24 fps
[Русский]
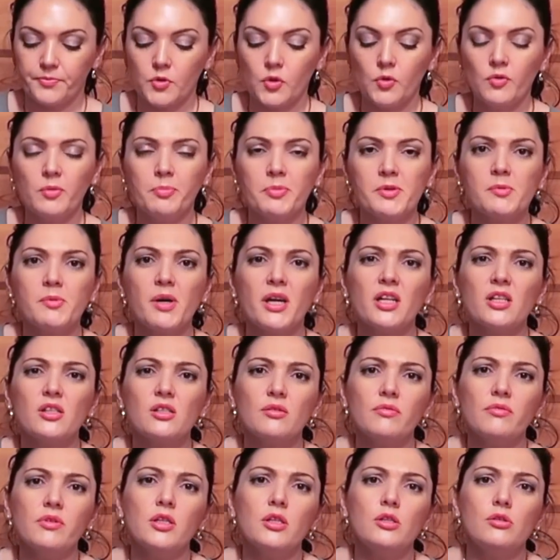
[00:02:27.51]
Но вы
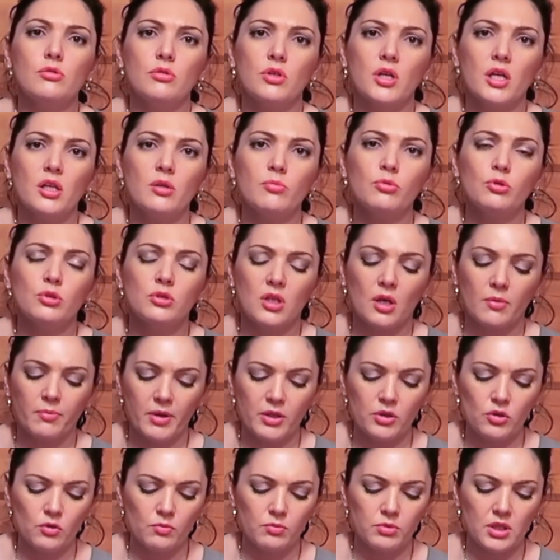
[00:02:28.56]
посмотрите видео, я не буду так
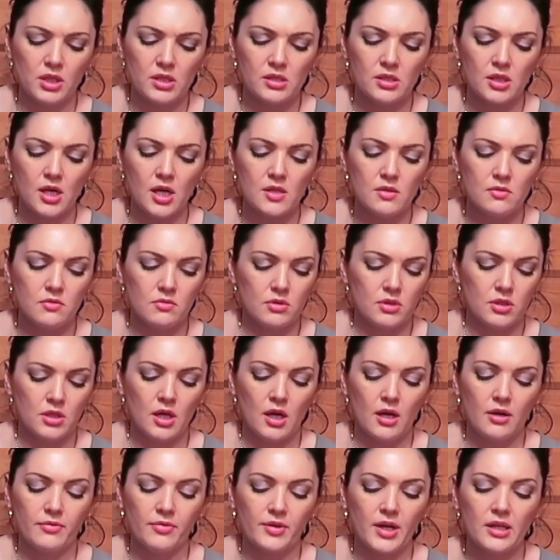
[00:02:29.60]
подробно рассказывать.
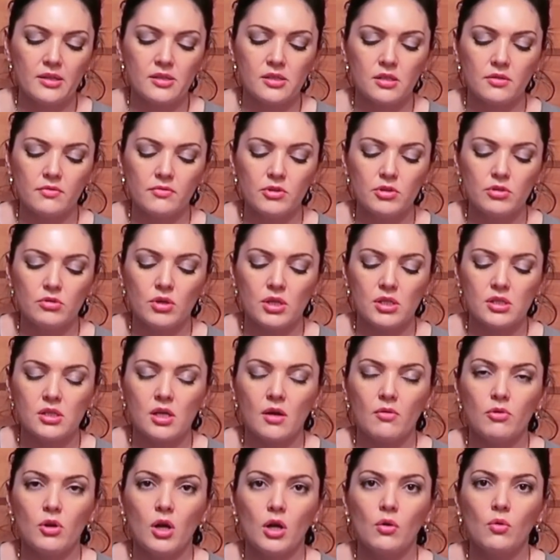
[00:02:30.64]
Я в конце видео
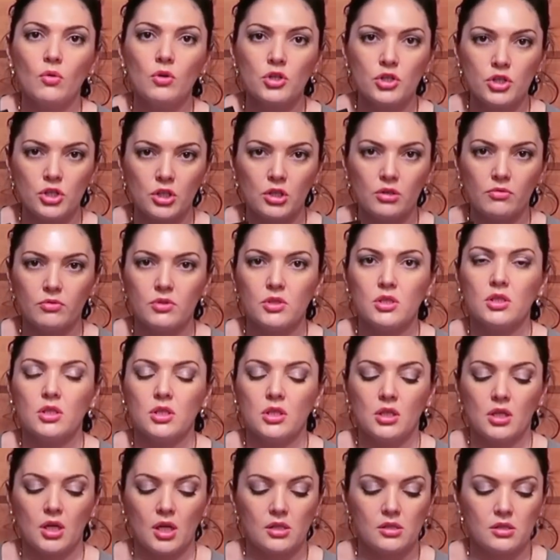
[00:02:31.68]
оставлю окошечко вот с этой
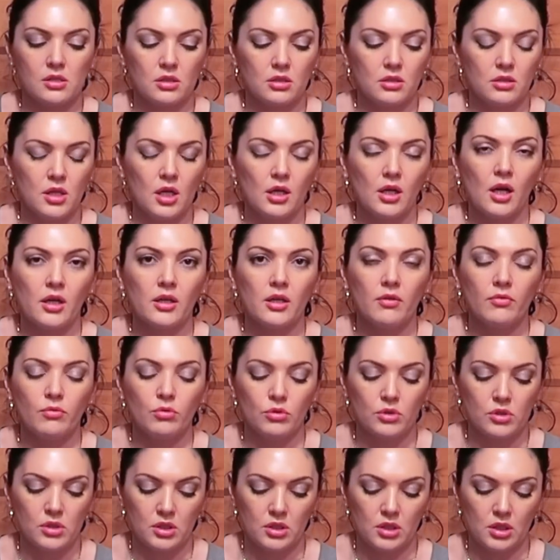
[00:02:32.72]
краской, да, как я
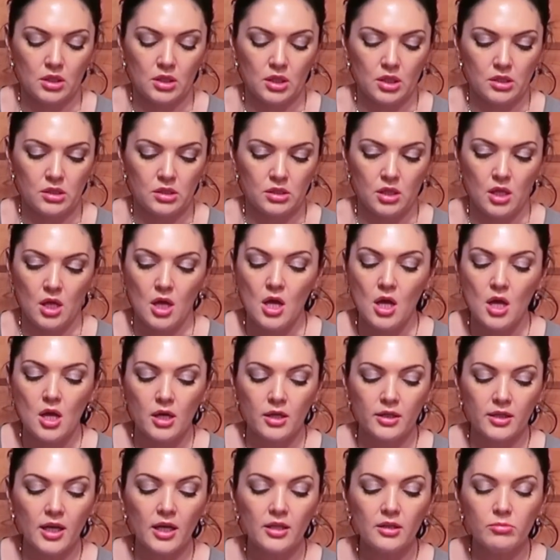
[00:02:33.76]
волосы ей красила.
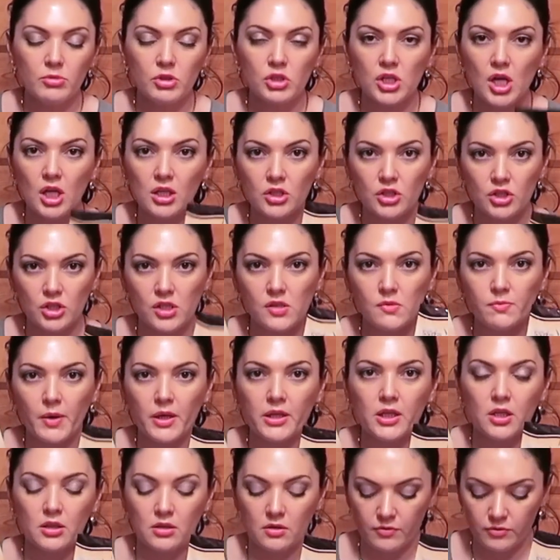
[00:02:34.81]
Я намешала 6
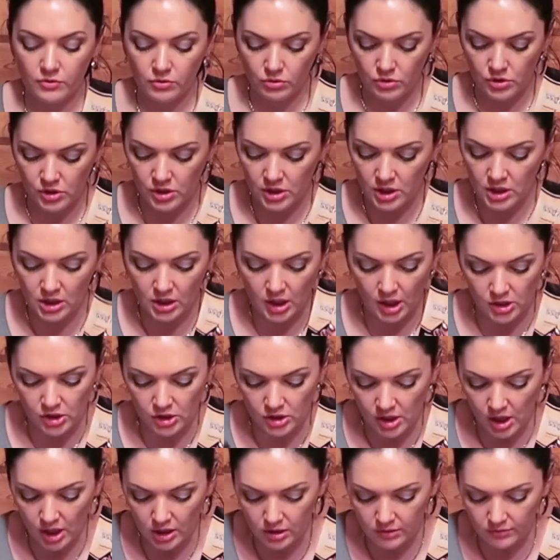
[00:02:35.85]
пакетов, то есть 3
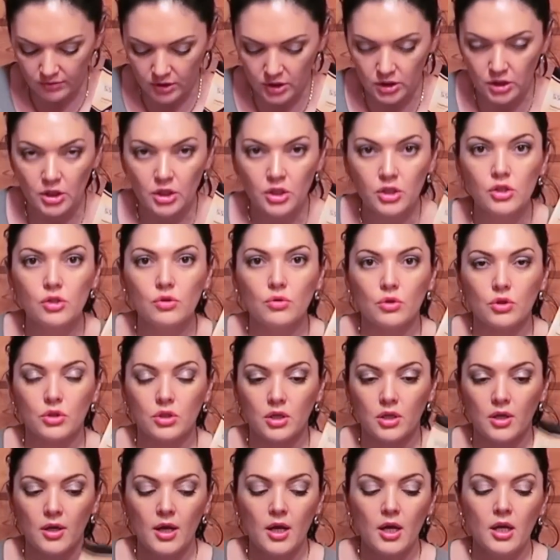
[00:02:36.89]
каштановых и 3
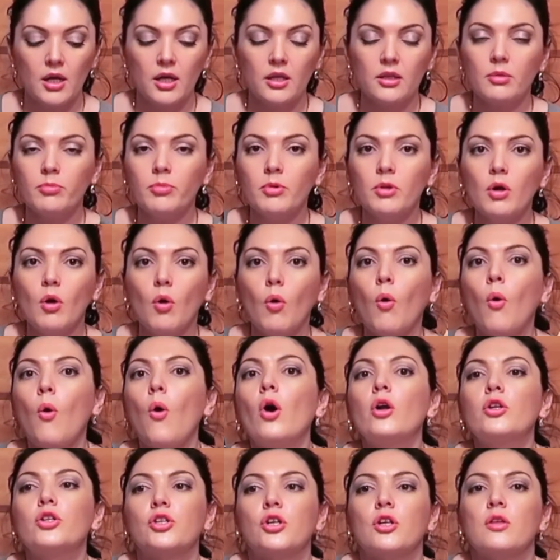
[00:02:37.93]
черных. Это было
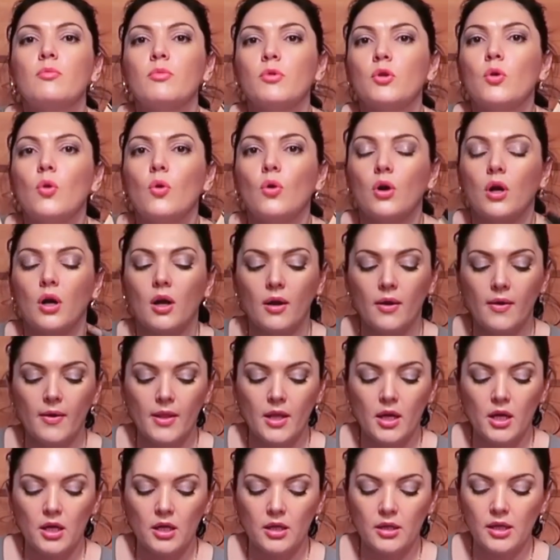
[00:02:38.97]
очень много.
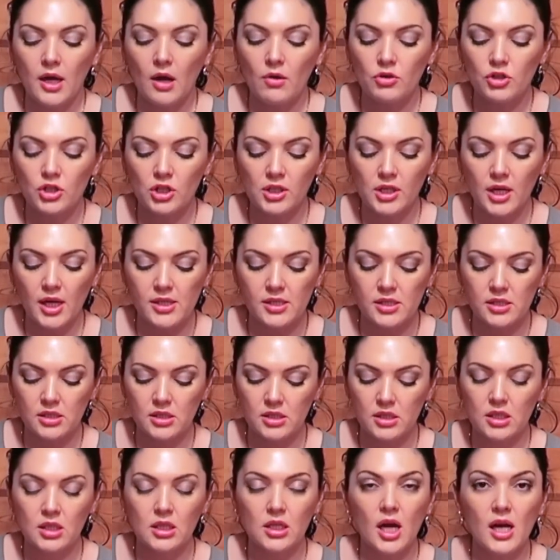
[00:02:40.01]
Я уже
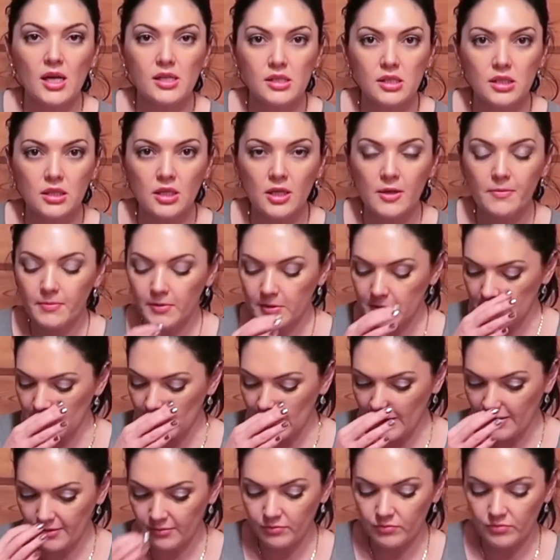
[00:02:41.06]
красилась три раза ей, потому что
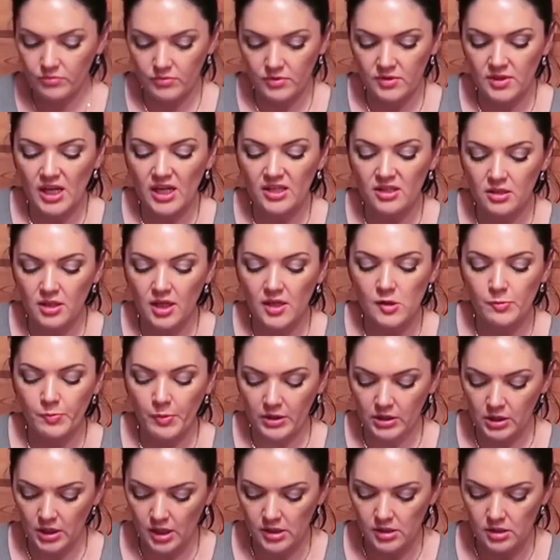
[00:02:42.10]
я за один раз
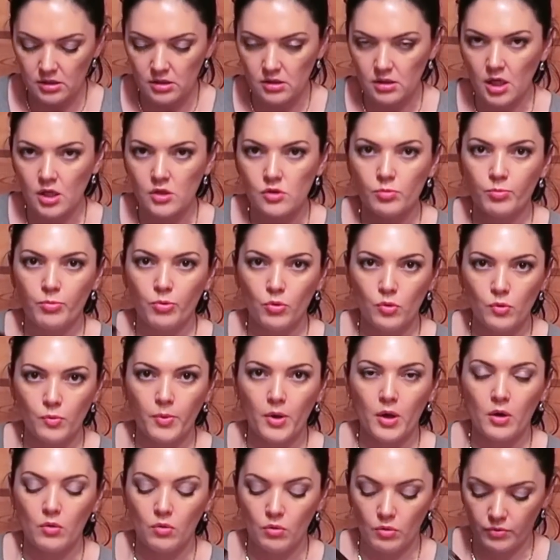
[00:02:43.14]
потратила сразу
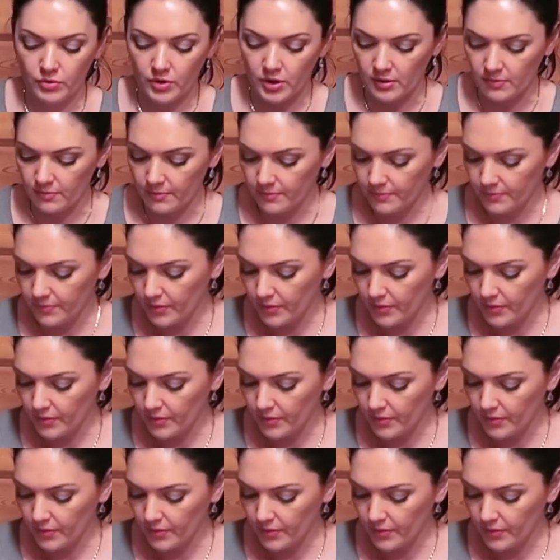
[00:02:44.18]
полупаковки.